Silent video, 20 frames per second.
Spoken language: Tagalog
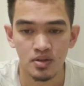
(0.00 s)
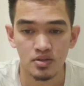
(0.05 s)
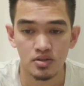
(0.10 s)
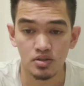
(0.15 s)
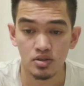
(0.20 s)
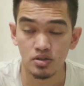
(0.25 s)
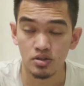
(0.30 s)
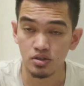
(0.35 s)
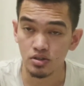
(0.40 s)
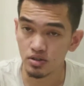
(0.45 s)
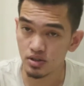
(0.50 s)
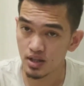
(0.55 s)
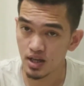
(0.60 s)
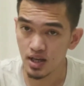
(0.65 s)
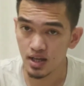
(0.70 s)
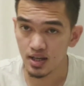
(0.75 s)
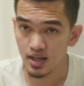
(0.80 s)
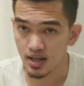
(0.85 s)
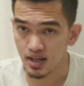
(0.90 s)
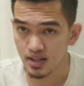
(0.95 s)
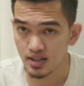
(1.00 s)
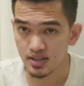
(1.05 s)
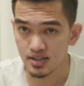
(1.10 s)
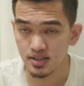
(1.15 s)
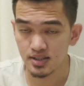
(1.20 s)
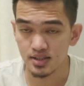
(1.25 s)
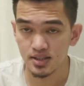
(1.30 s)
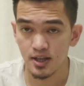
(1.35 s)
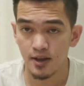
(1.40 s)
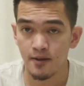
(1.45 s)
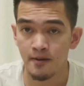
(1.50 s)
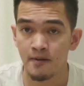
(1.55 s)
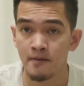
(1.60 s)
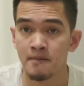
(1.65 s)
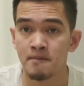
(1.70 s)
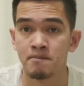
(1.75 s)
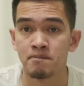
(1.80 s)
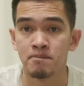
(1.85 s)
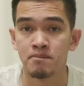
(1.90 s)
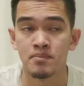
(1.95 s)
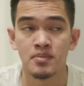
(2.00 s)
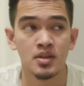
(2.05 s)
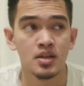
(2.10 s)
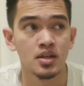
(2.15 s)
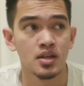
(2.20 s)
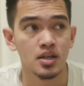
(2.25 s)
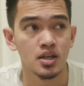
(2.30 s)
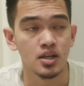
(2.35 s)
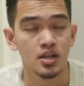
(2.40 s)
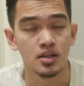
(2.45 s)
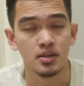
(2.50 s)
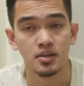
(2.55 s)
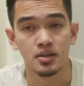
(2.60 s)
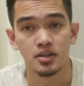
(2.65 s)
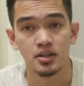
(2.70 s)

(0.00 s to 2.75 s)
So, yun nga guys. Eh,